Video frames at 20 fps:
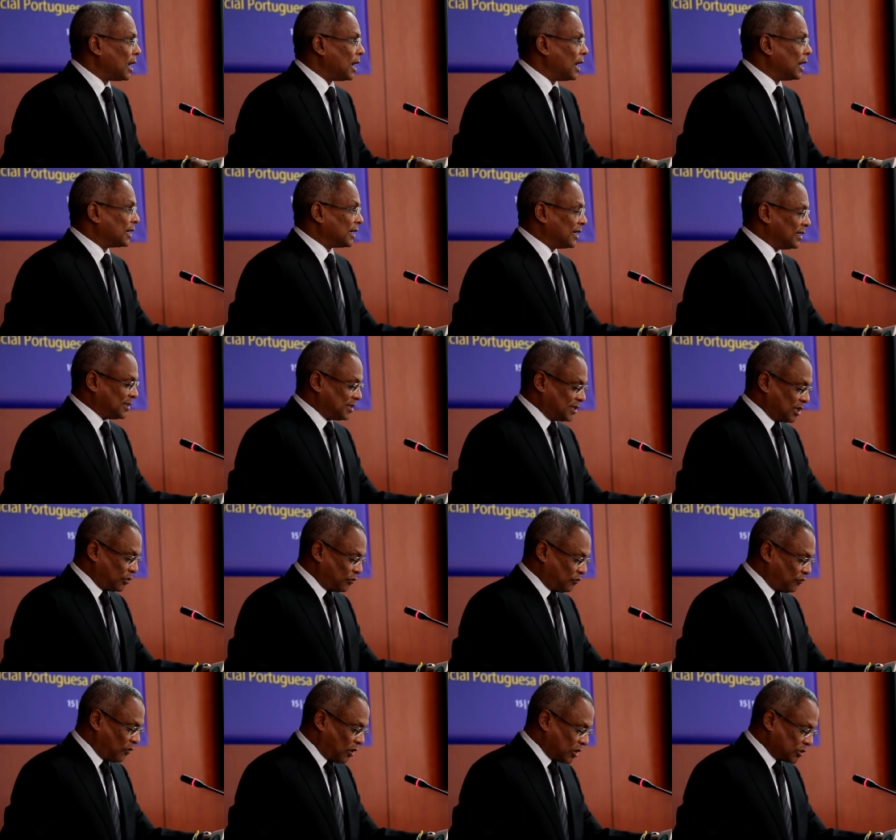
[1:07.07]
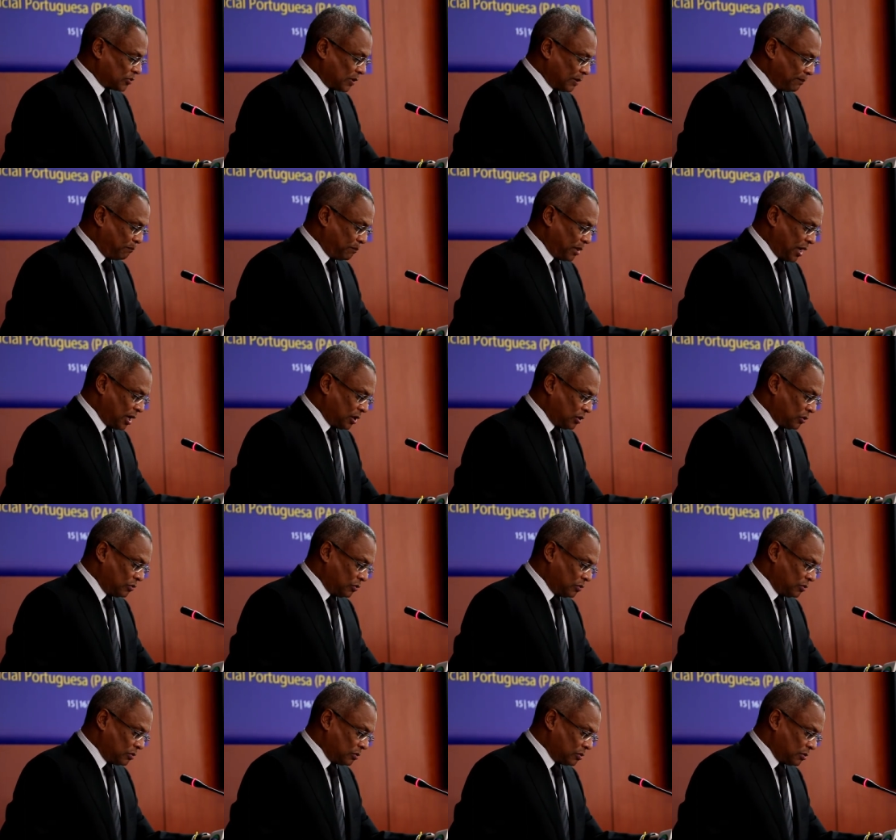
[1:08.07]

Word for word: agradecer o vosso empenho,